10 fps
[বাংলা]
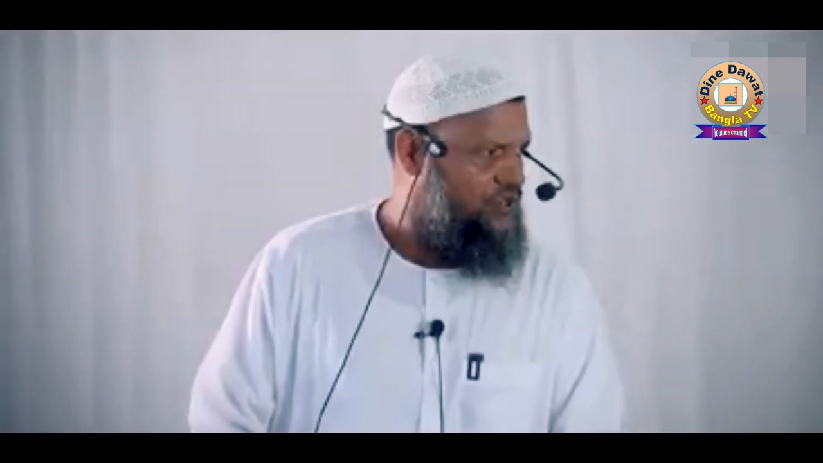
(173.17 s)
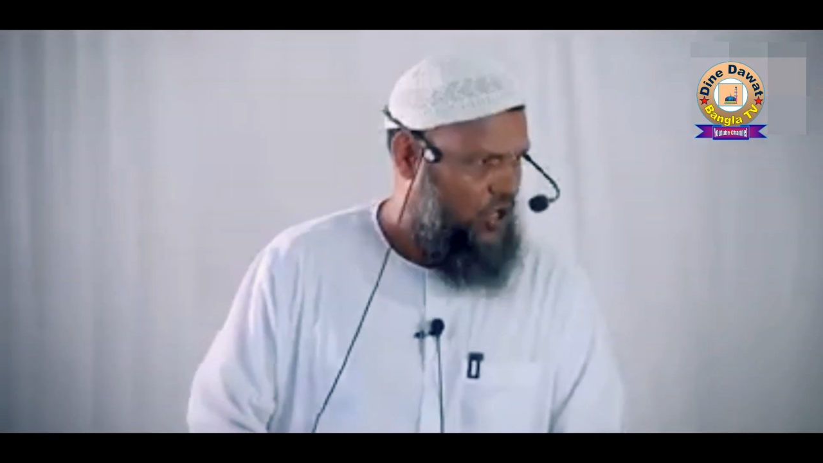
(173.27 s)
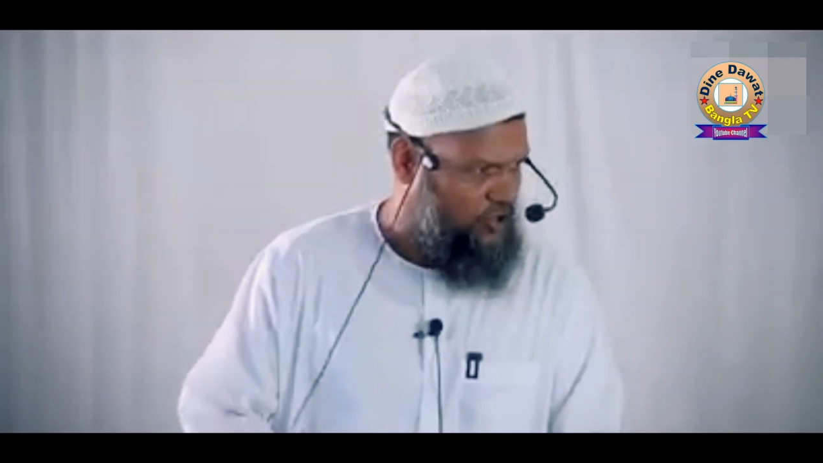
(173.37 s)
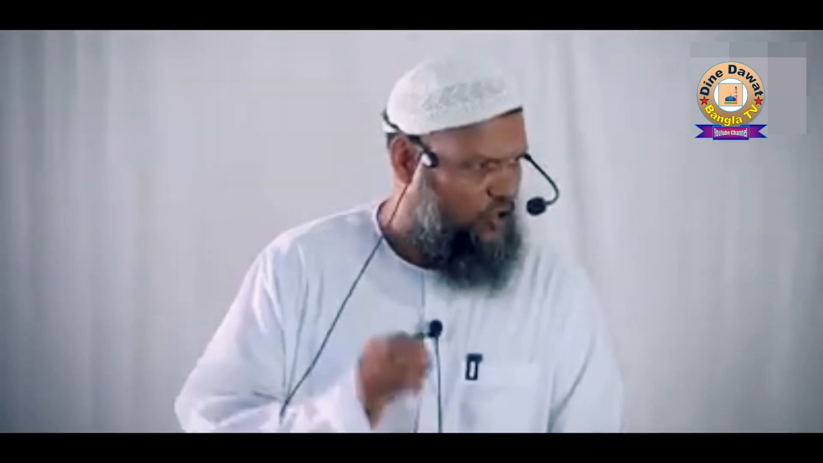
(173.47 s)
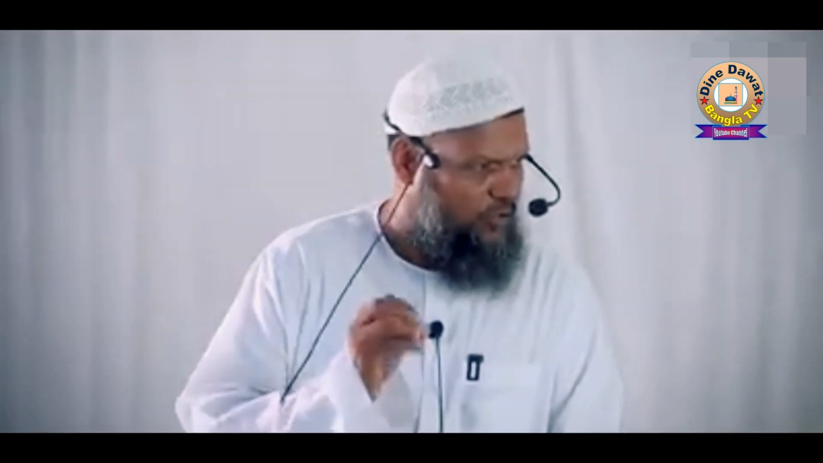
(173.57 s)

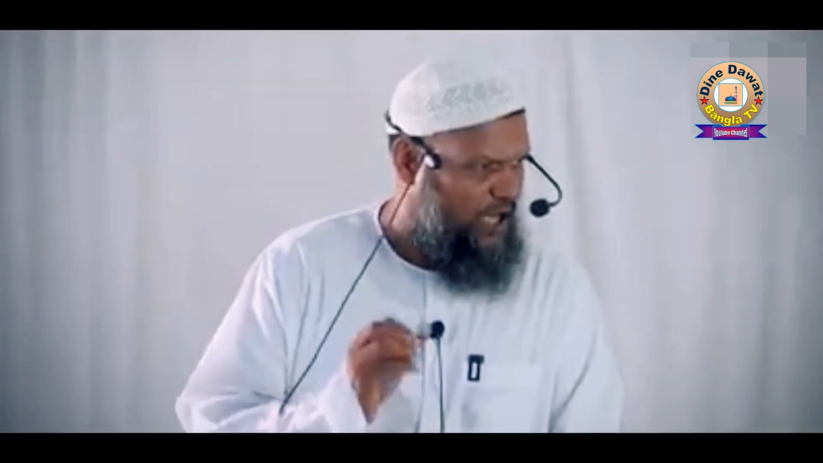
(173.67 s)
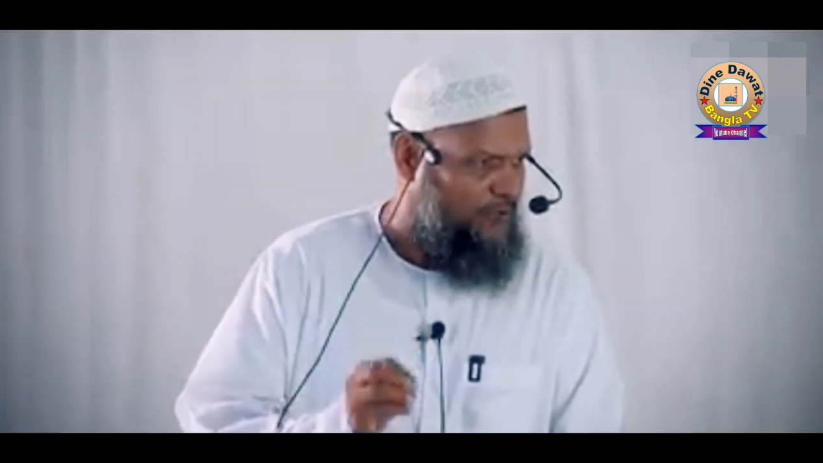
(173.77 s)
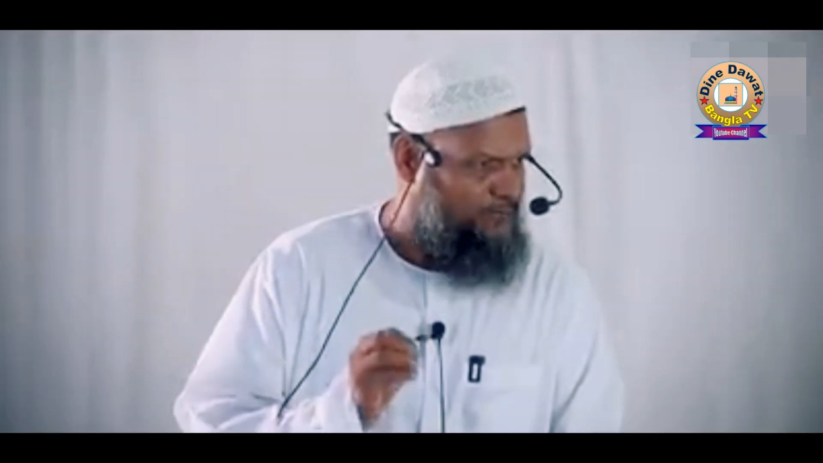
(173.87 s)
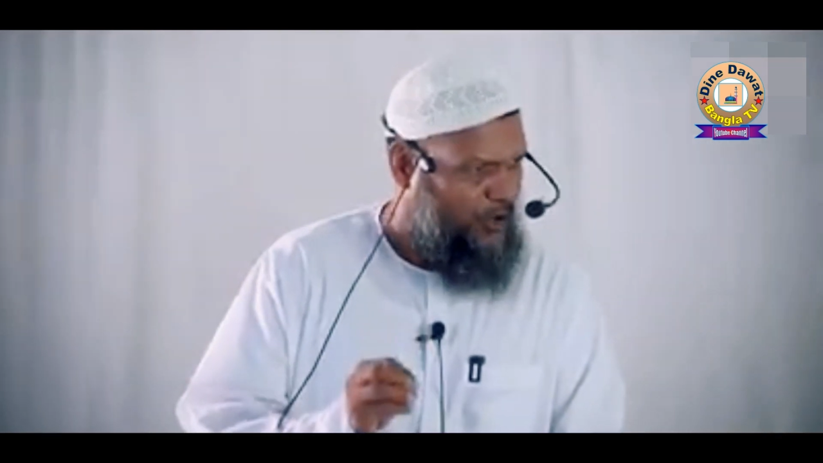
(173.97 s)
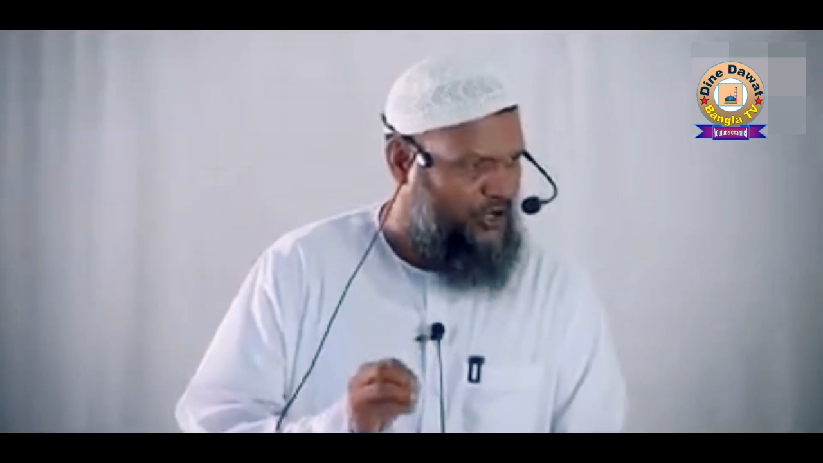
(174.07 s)
যতবার
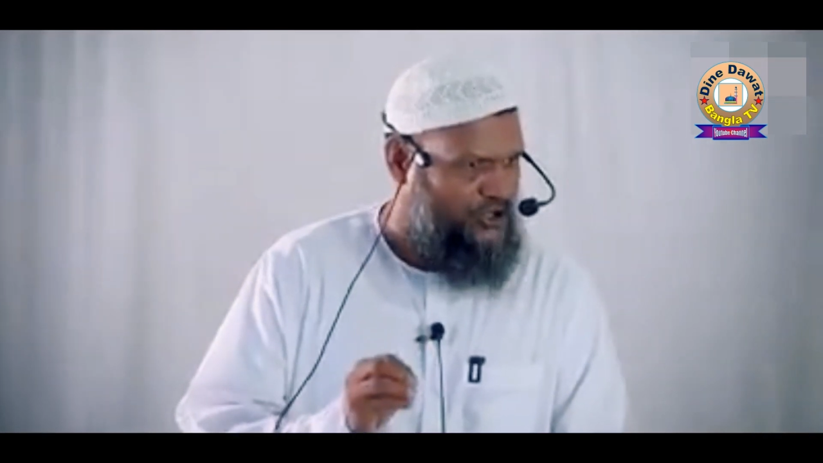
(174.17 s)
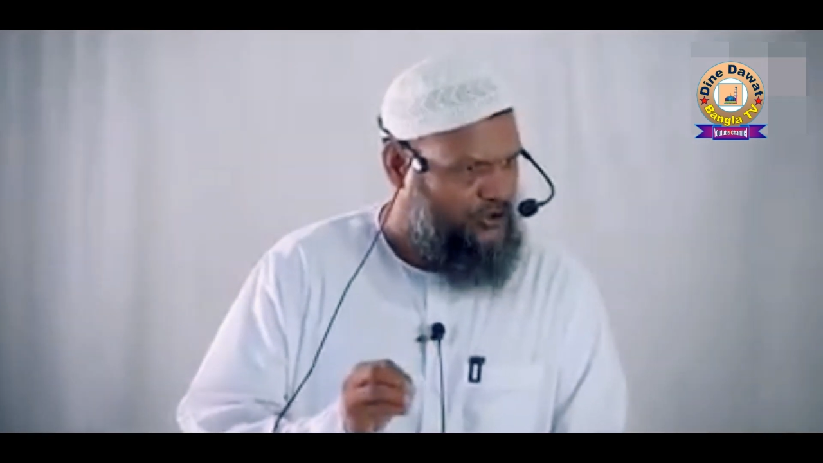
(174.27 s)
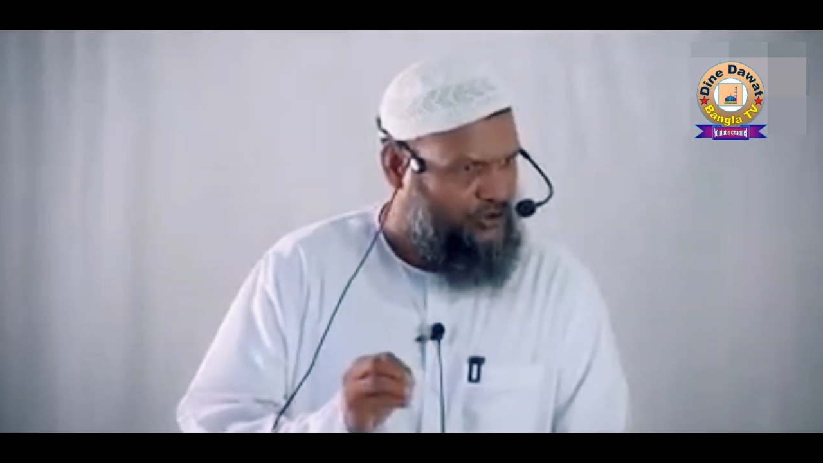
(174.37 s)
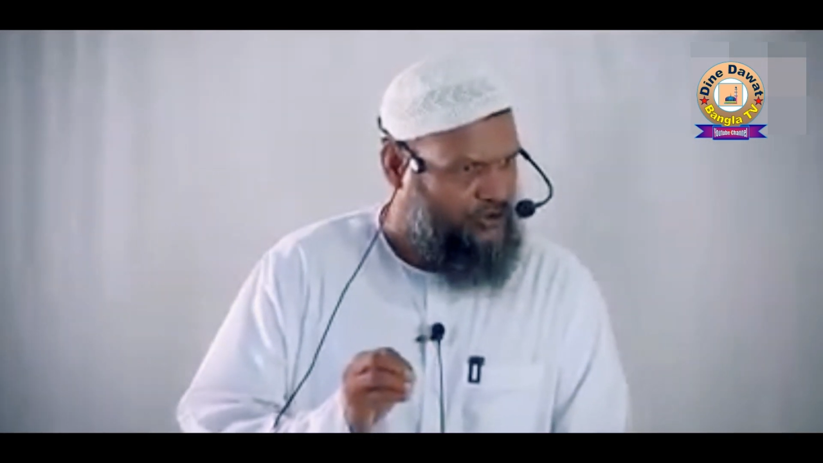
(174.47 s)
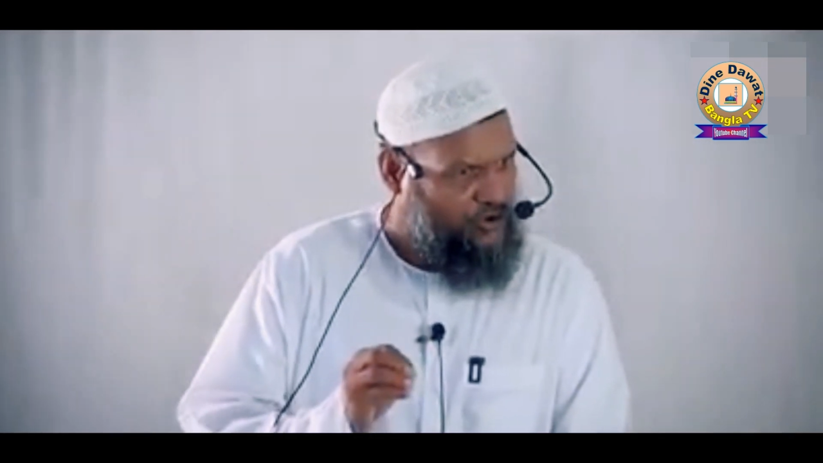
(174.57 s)

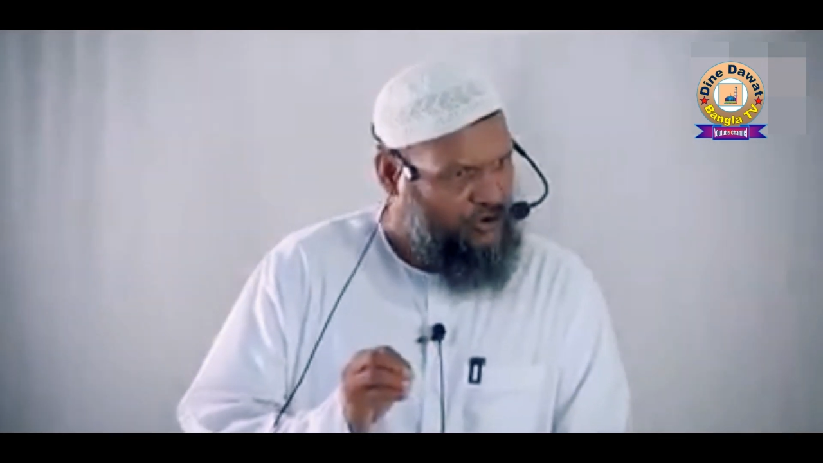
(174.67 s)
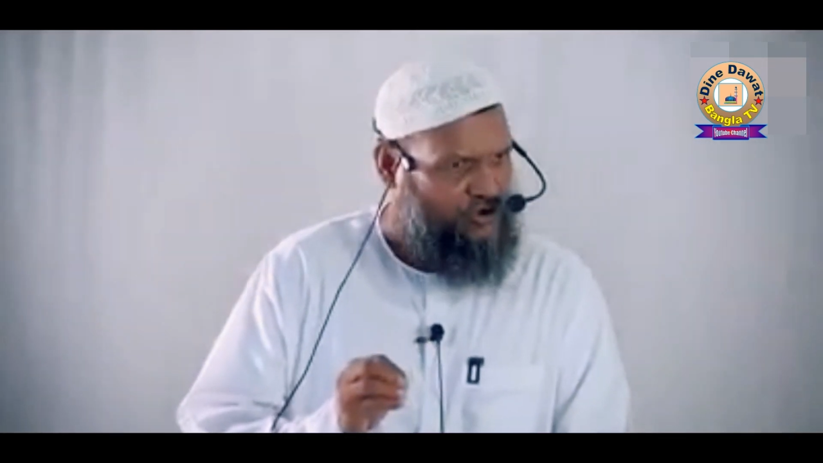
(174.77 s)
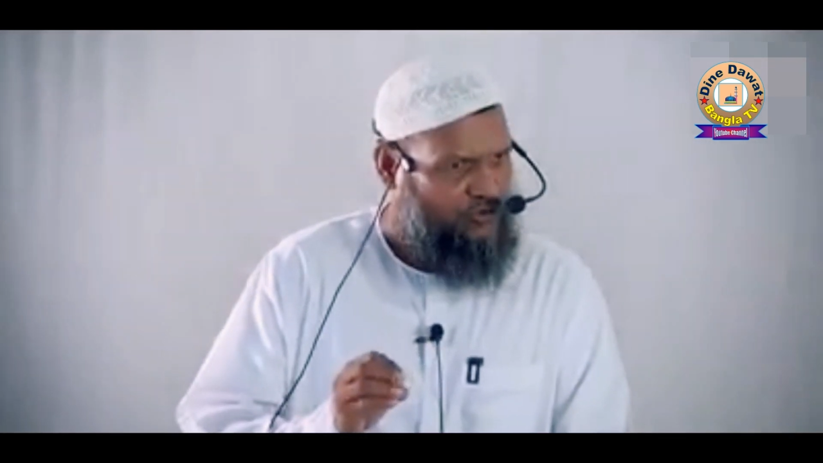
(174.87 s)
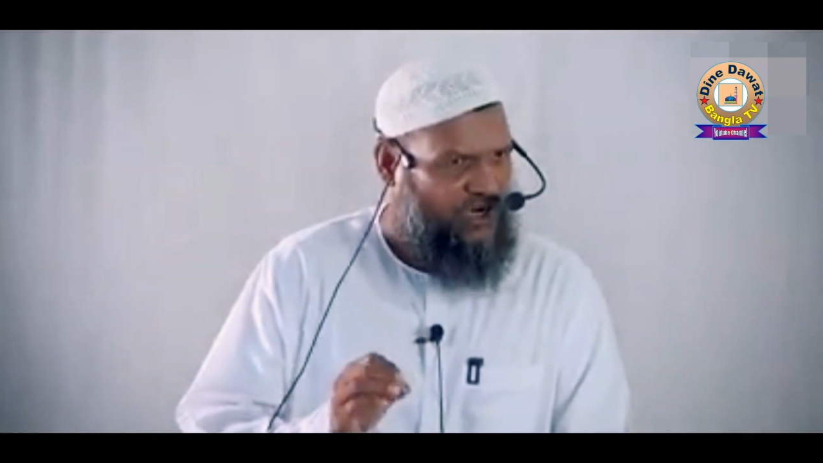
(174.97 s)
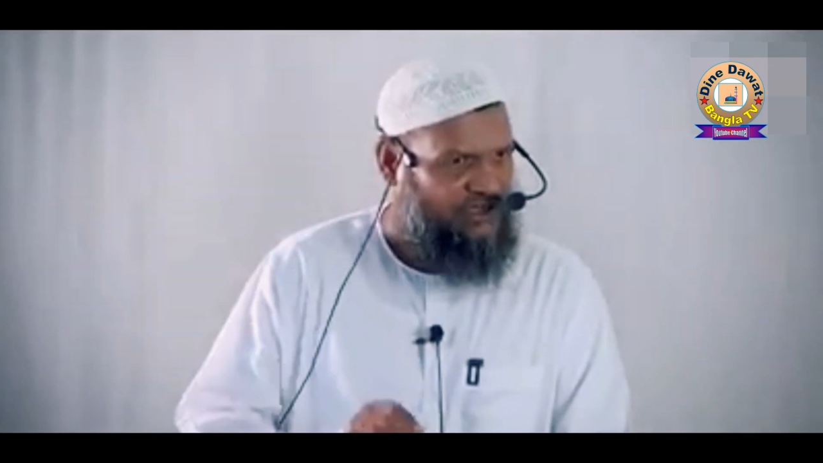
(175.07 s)
প্রয়োজন
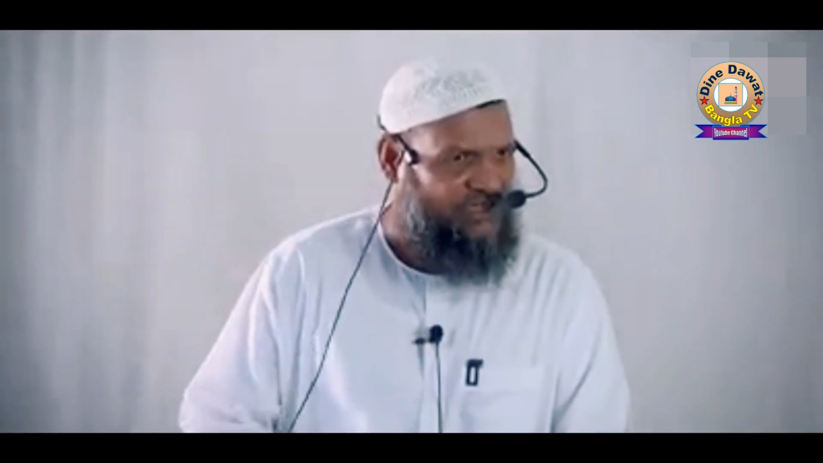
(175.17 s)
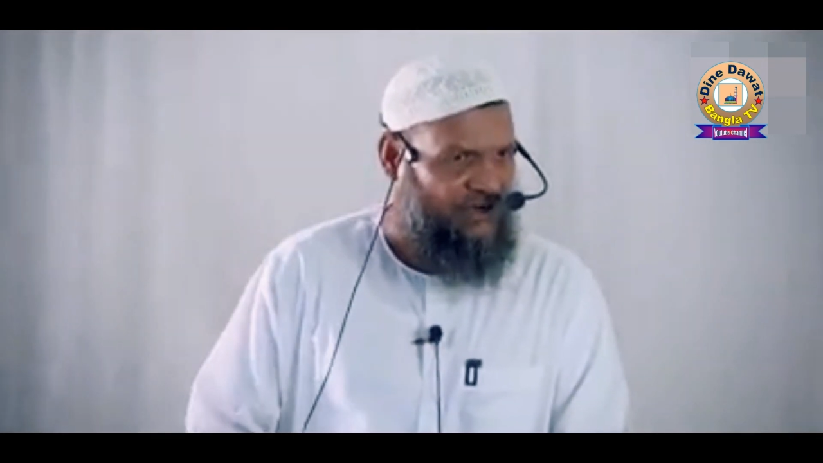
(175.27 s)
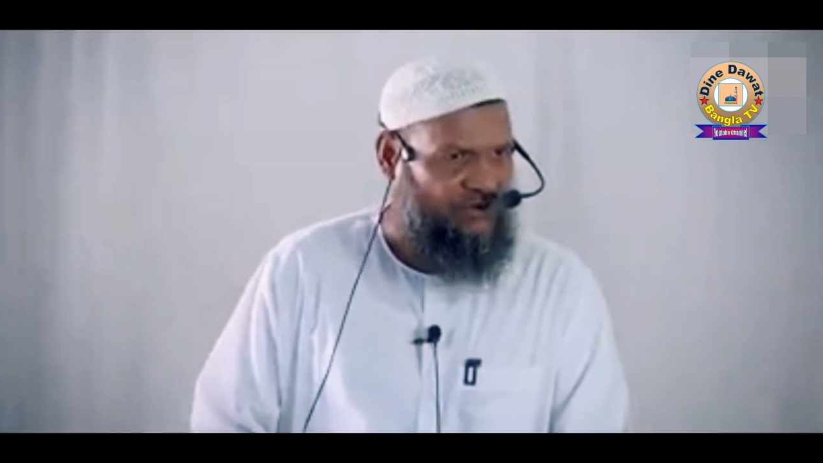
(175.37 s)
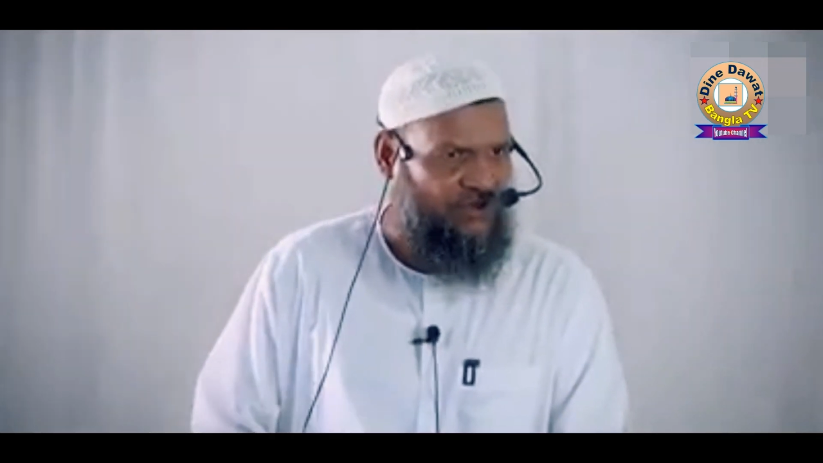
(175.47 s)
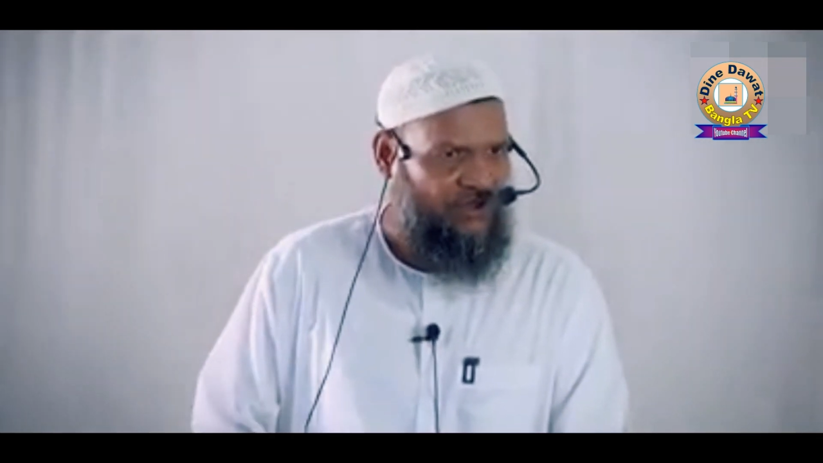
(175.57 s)
ততবার দাও